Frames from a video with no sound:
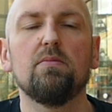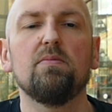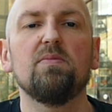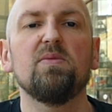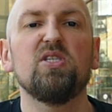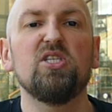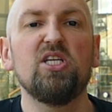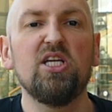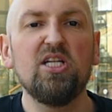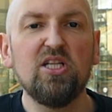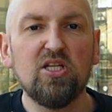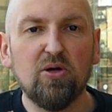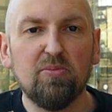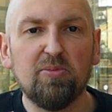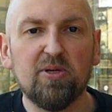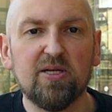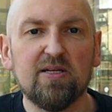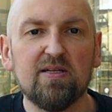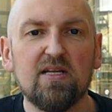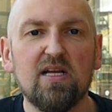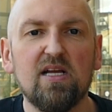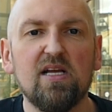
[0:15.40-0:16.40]
Dzień
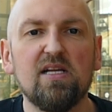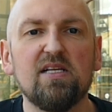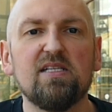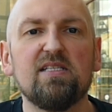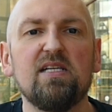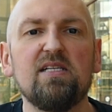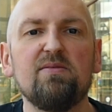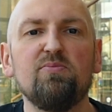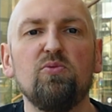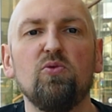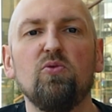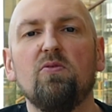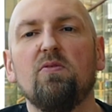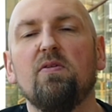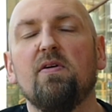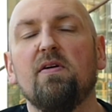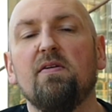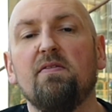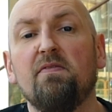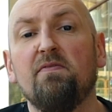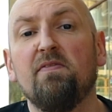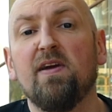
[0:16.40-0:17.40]
dobry.
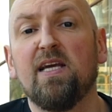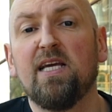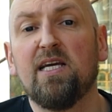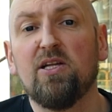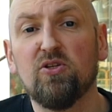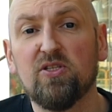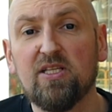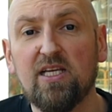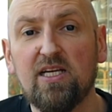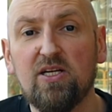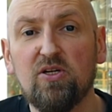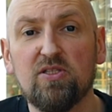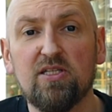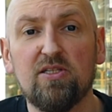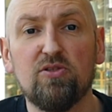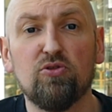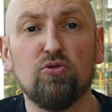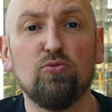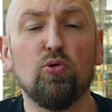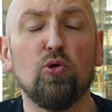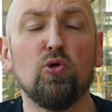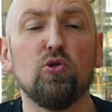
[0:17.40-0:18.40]
Zespół e, Wejherowskiego
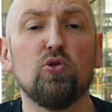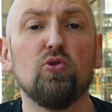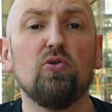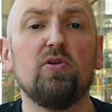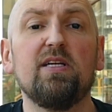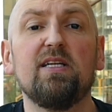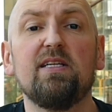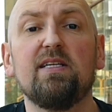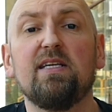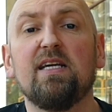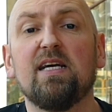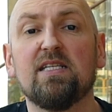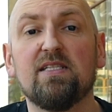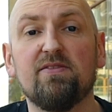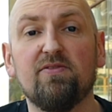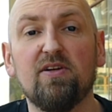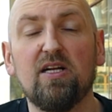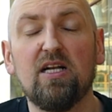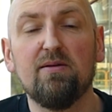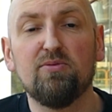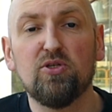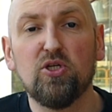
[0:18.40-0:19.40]
Centrum Kultury jak
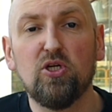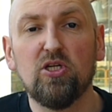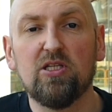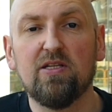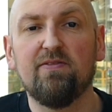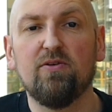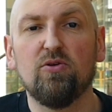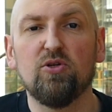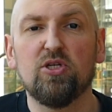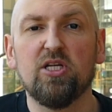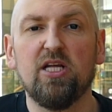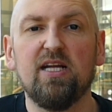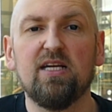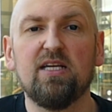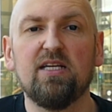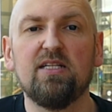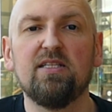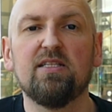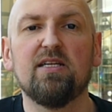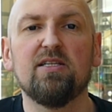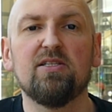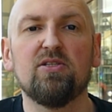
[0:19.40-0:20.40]
zwykle przygotował
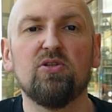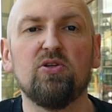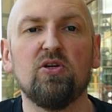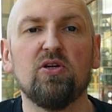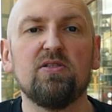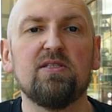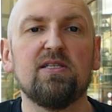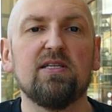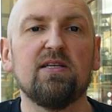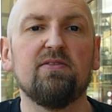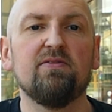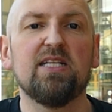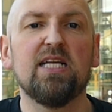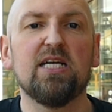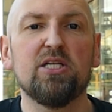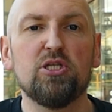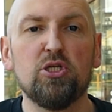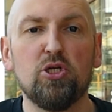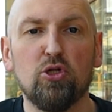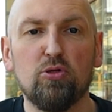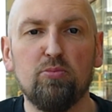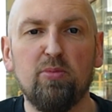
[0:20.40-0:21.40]
szereg interesujących
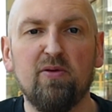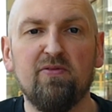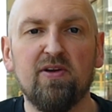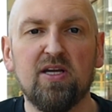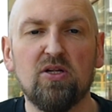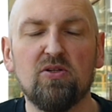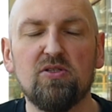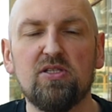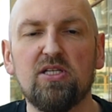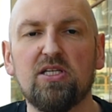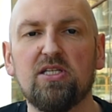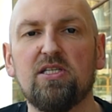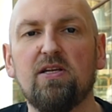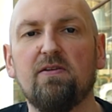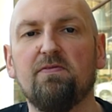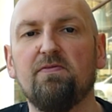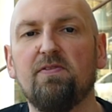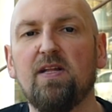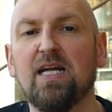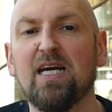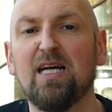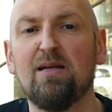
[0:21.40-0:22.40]
wydarzeń odbywających się
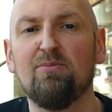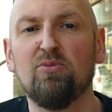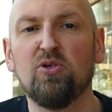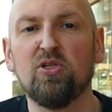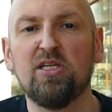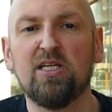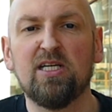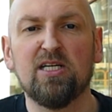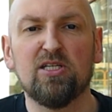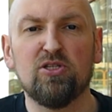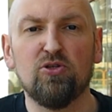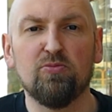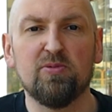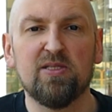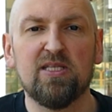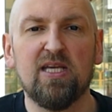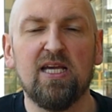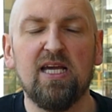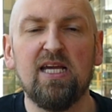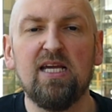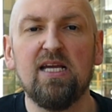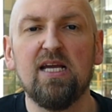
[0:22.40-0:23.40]
w Filharmonii
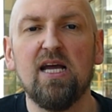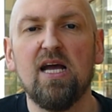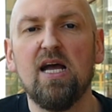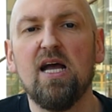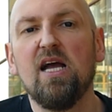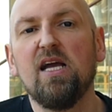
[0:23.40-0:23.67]
Kaszubskiej.